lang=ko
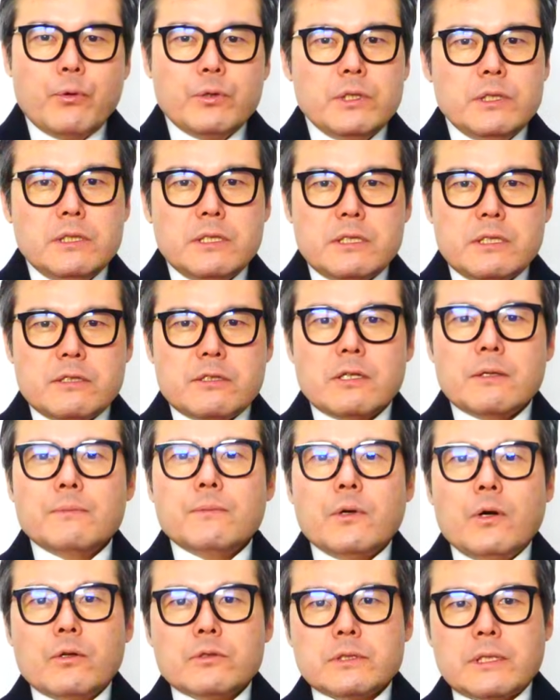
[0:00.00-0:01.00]
본인이 직접
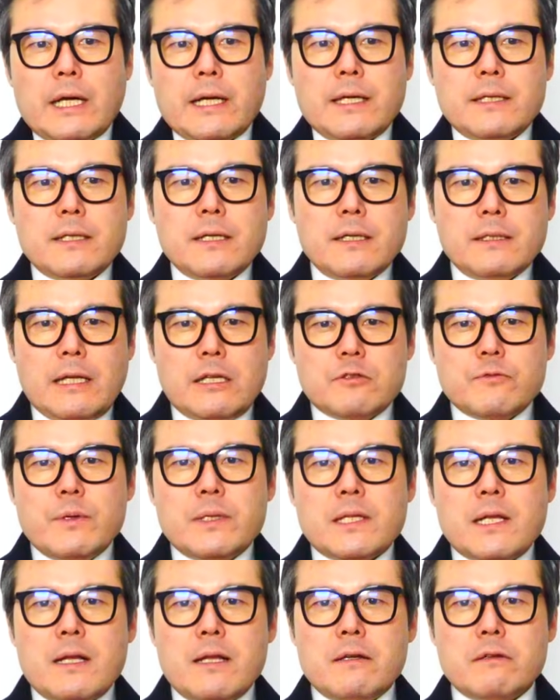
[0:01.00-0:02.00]
뭐 어느 당에다가 나 좀
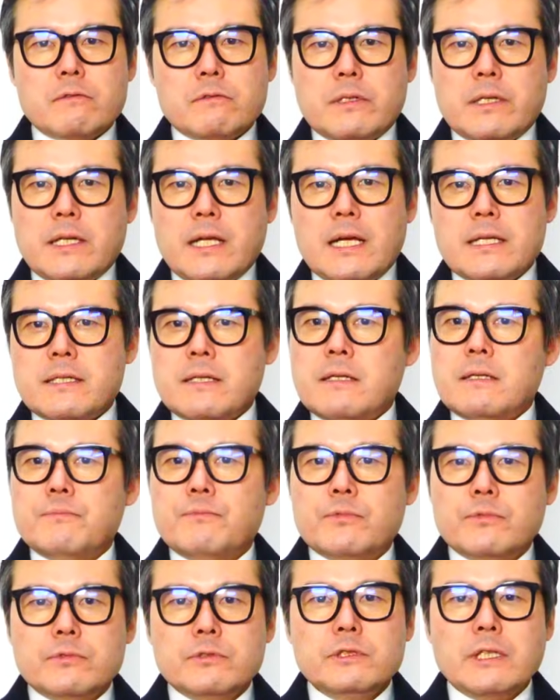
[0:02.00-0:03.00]
해달라고 얘기하실
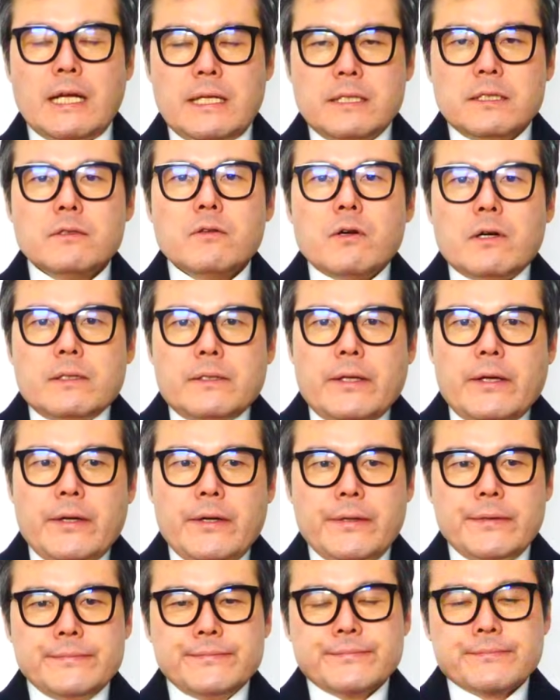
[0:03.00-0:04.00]
분은 아닌 것
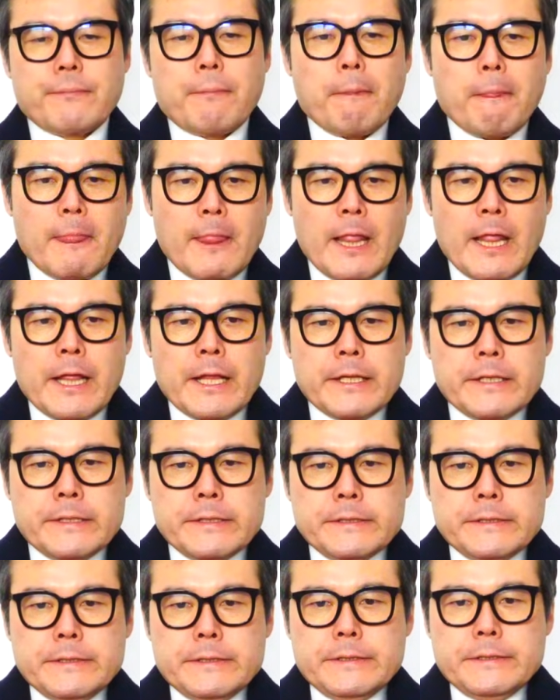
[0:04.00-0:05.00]
같아요.
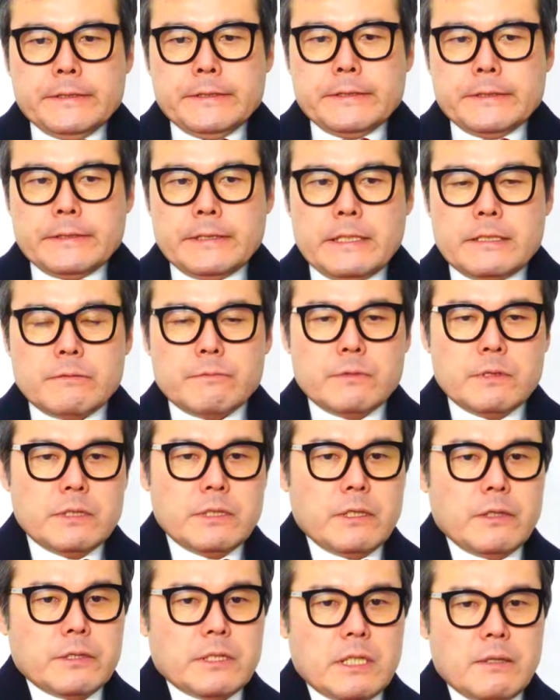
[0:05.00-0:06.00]
근데 지금
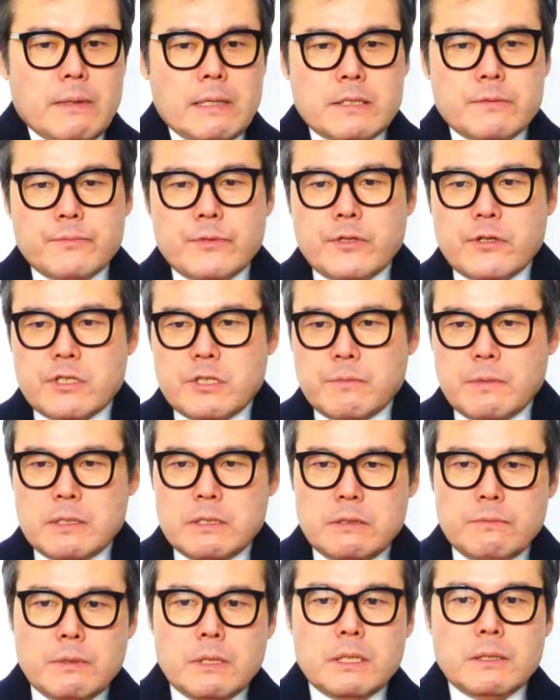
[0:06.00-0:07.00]
이제 제가 말씀드렸지만
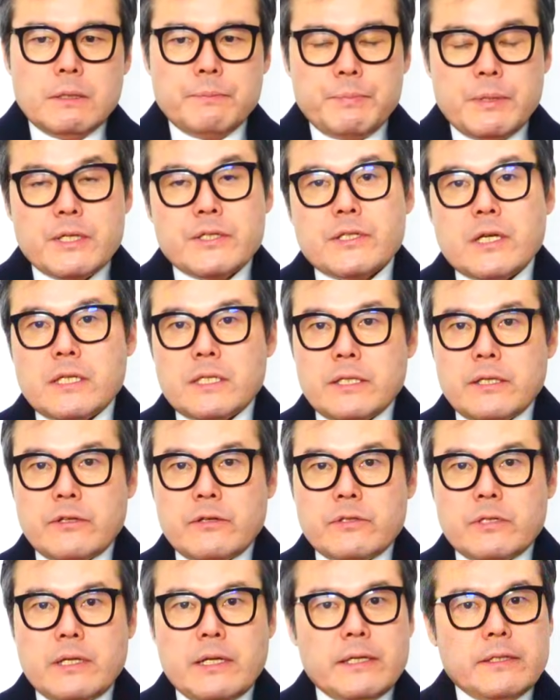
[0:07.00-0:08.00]
이미 빅샷이
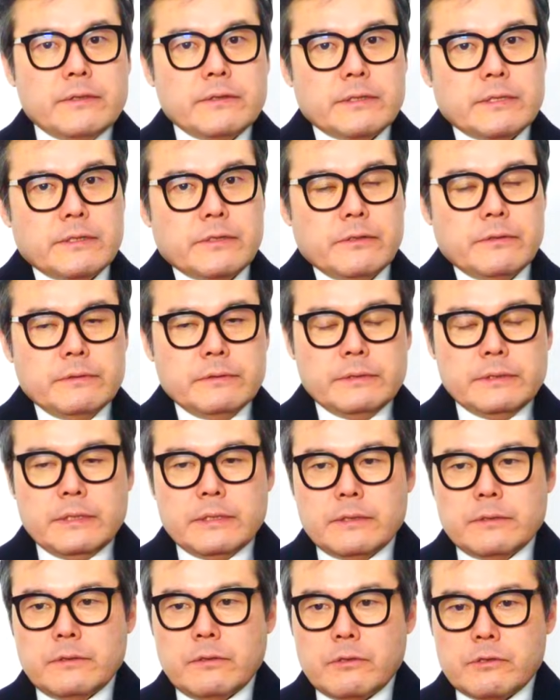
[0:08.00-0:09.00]
되셨잖아요. 그죠? 이제
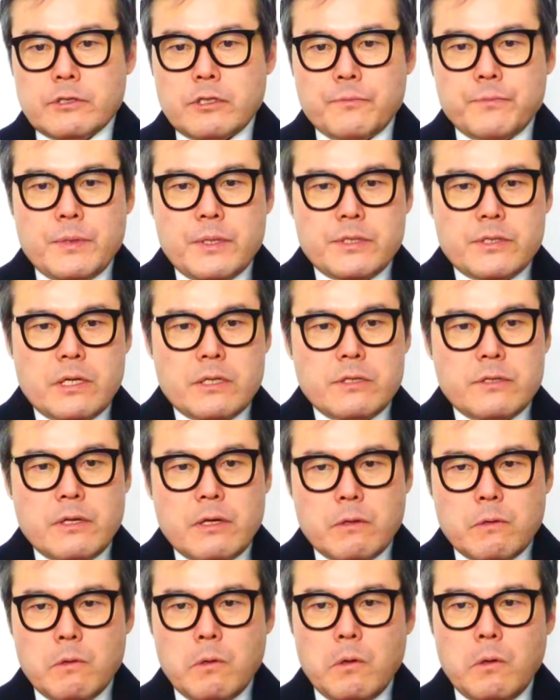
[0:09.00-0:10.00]
정치적 빅샷이
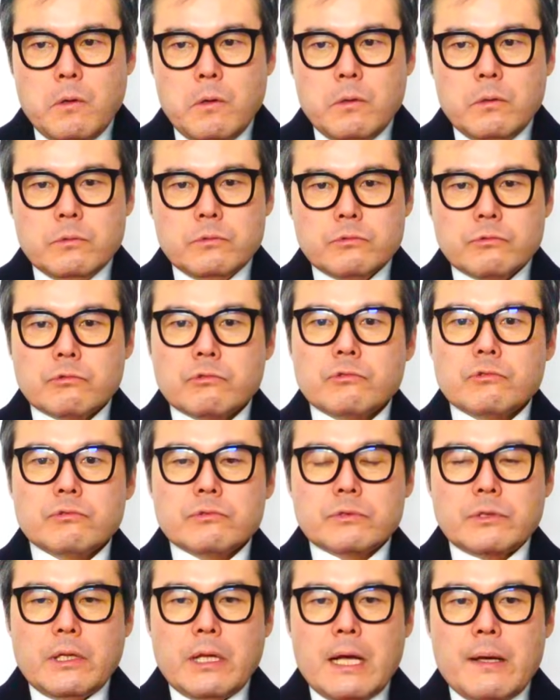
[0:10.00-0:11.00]
됐고,
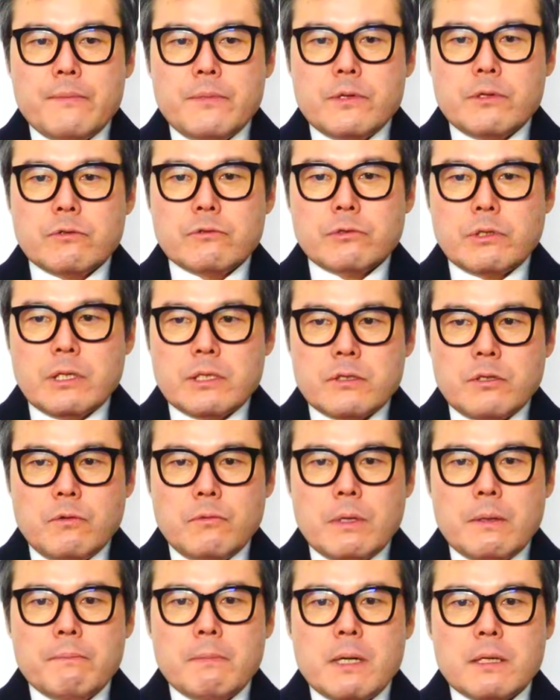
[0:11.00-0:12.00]
누구, 대한민국에서
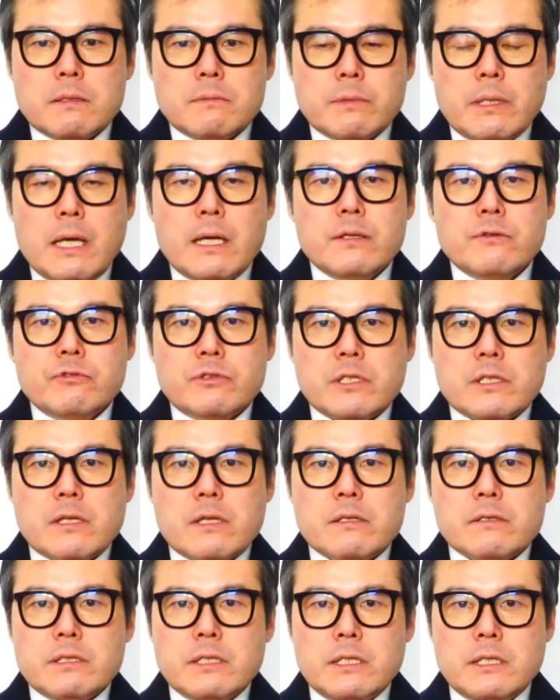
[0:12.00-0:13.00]
웬만큼 개인
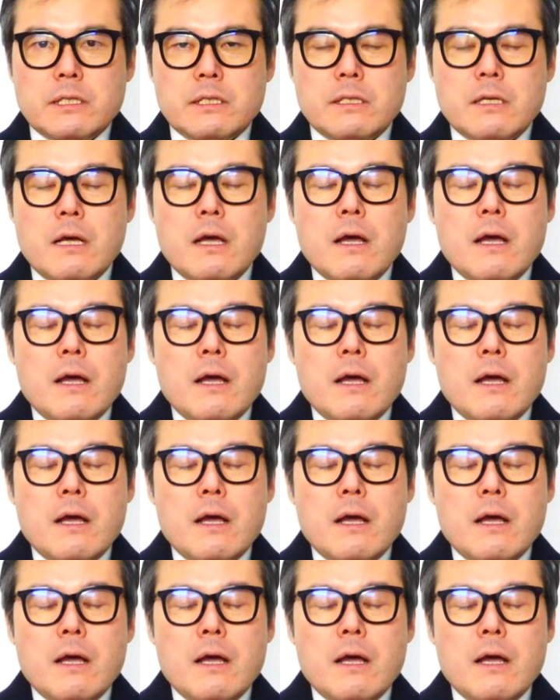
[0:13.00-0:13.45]
투자자들이